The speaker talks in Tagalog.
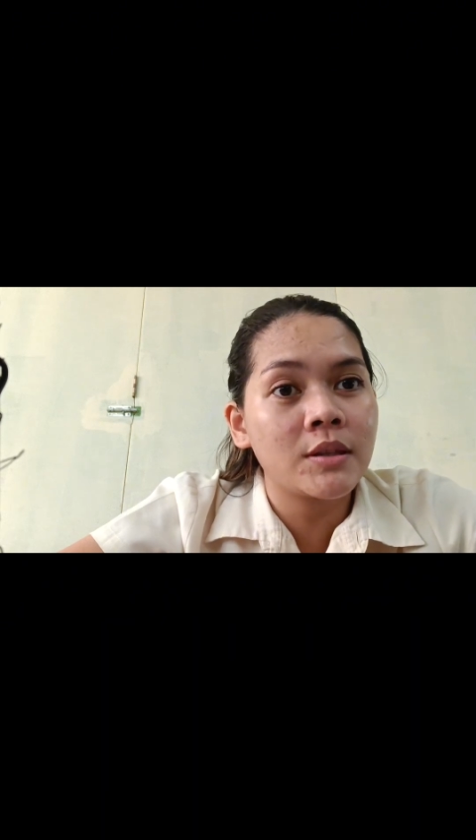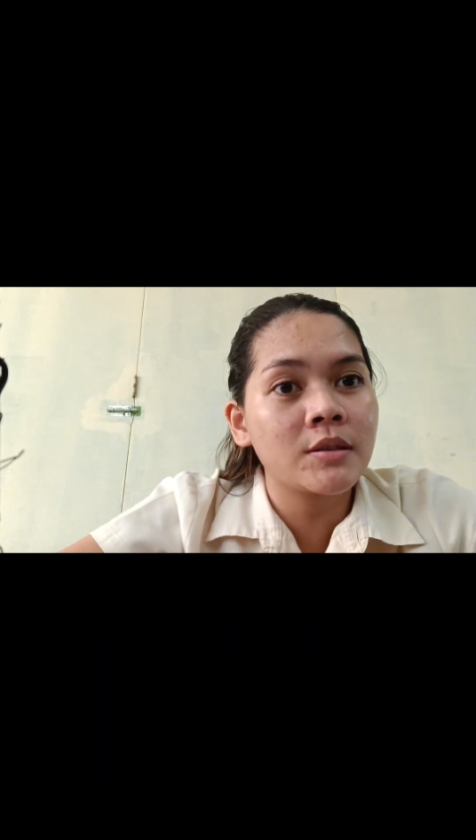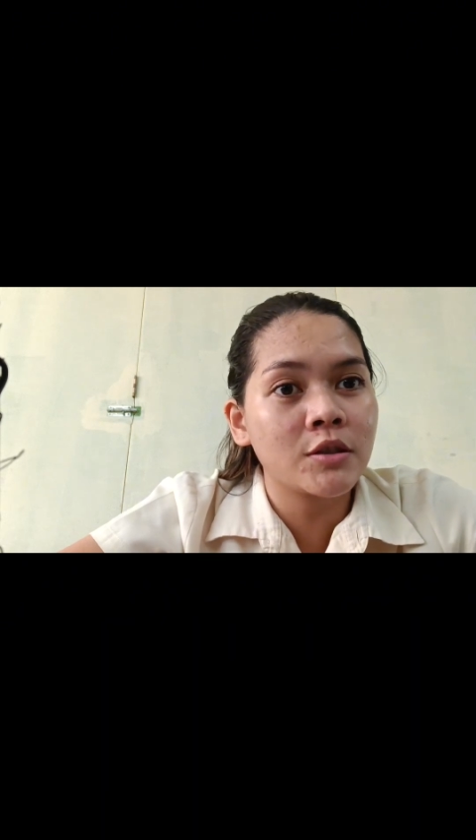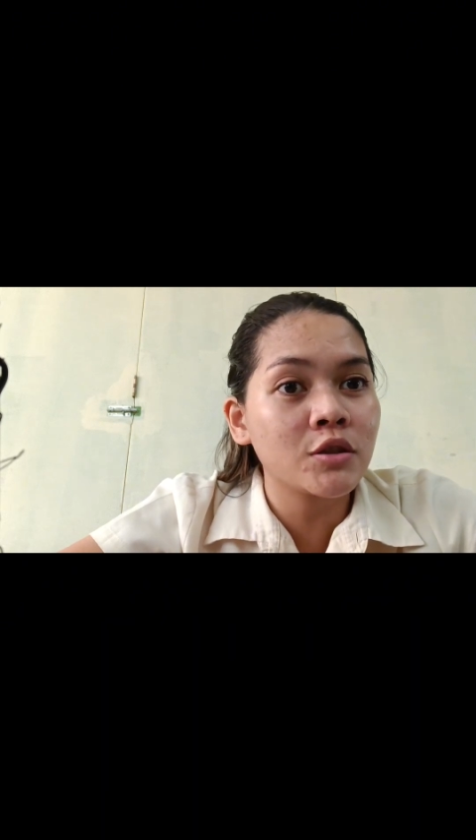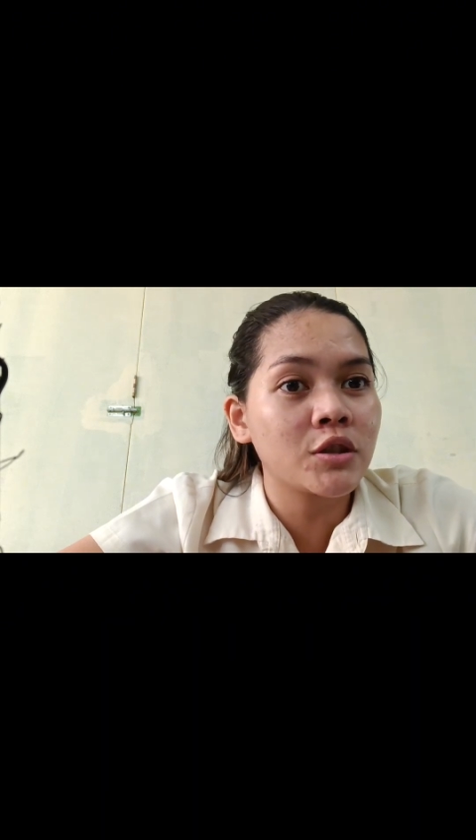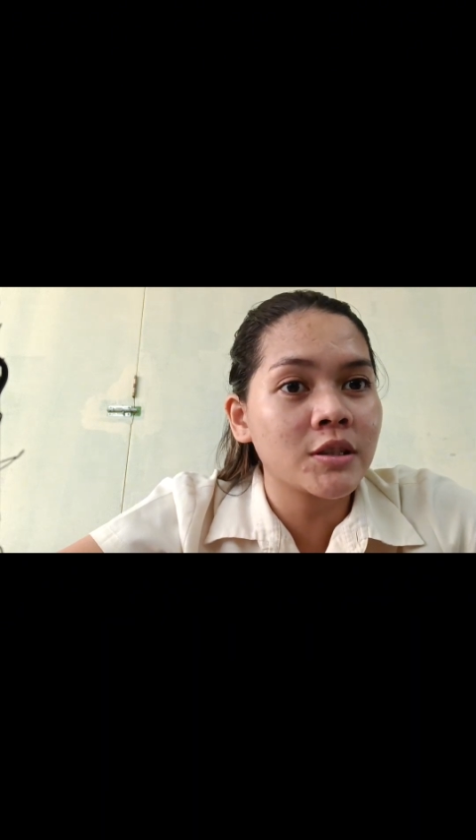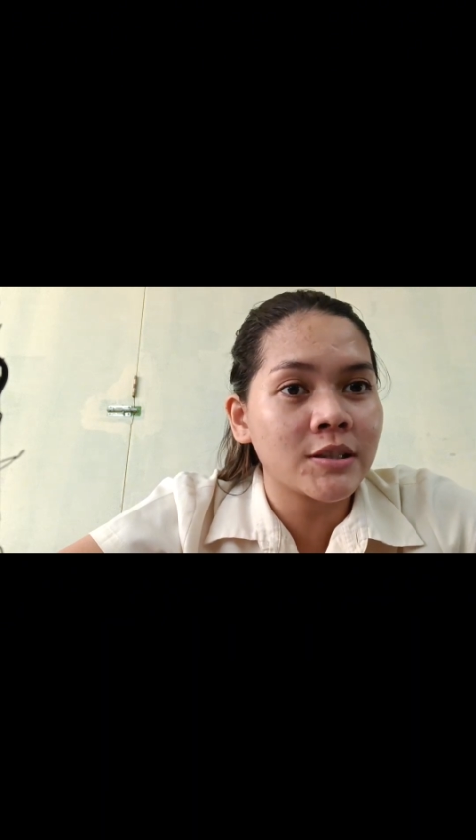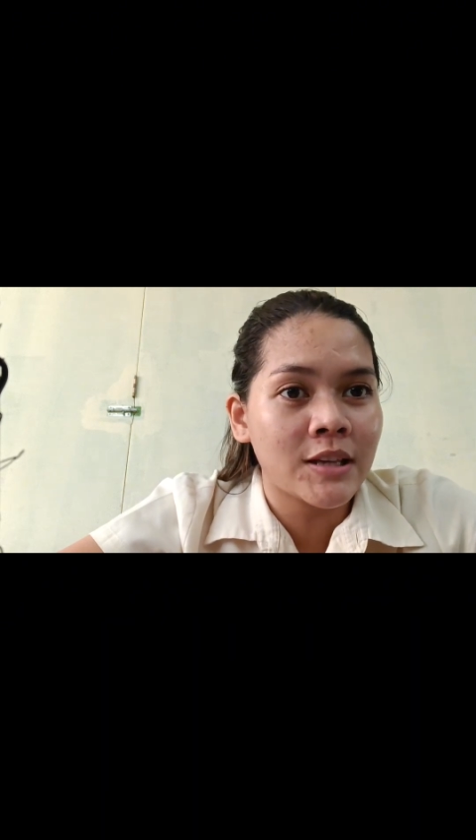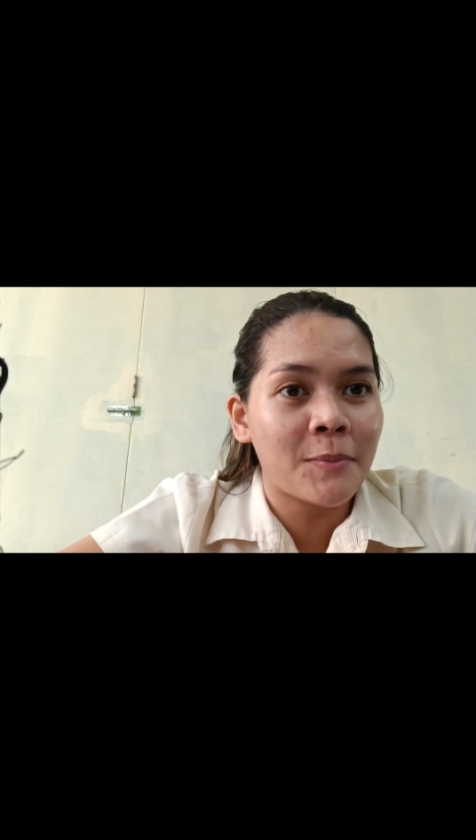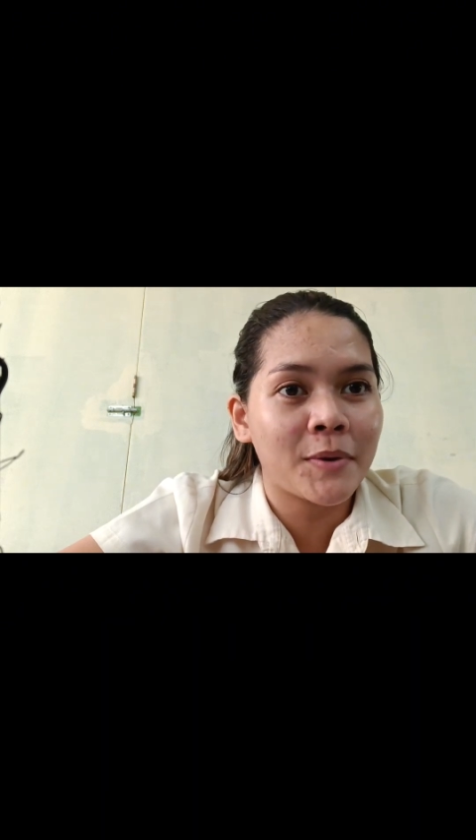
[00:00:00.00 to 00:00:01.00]
This is just a
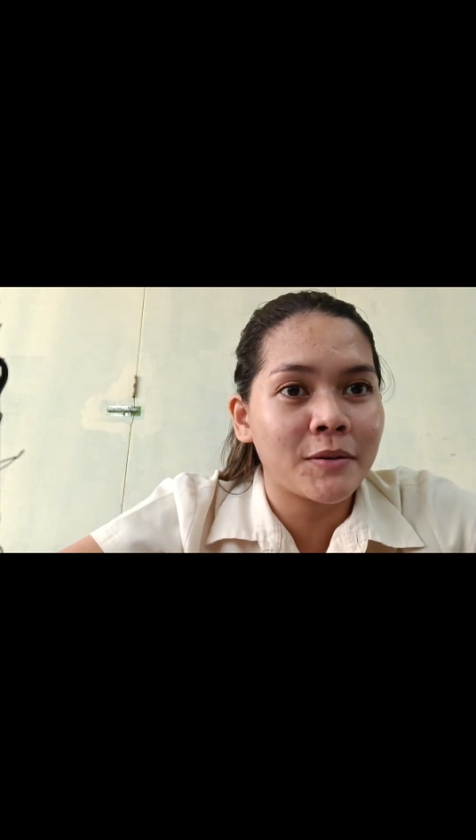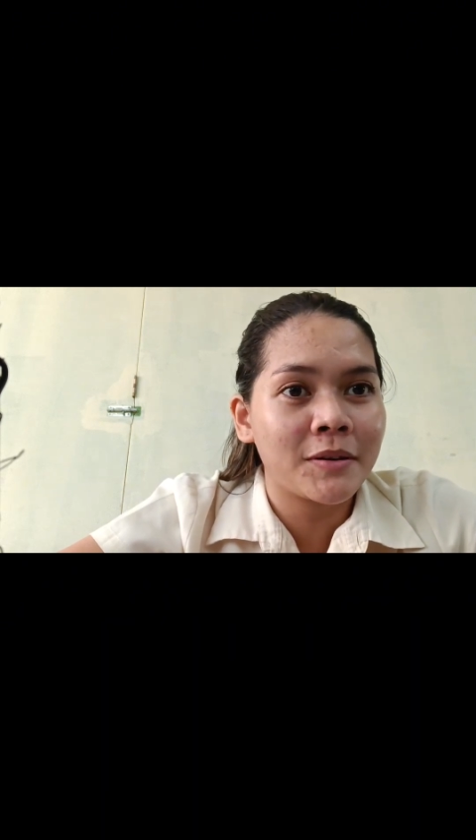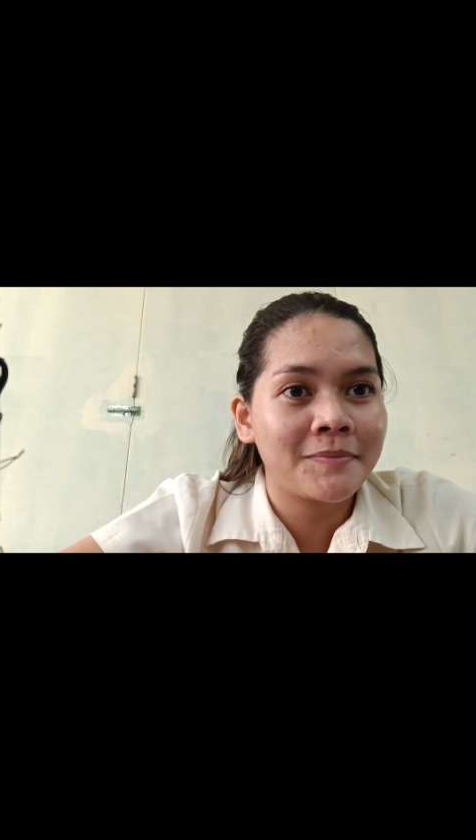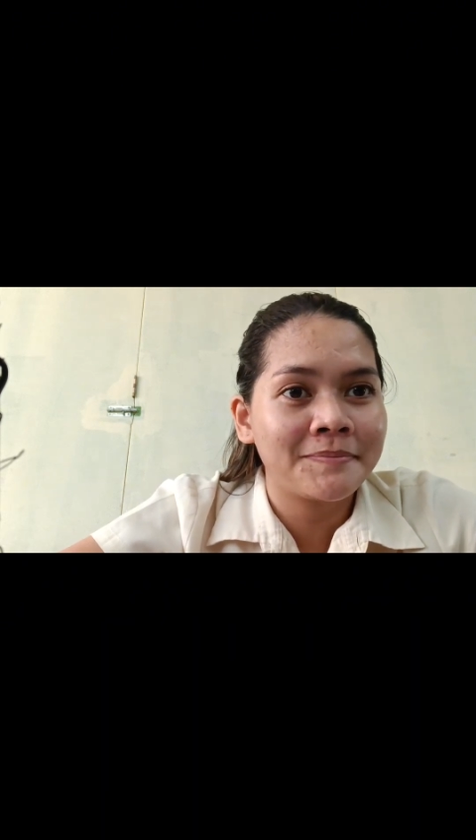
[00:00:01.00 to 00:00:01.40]
summary.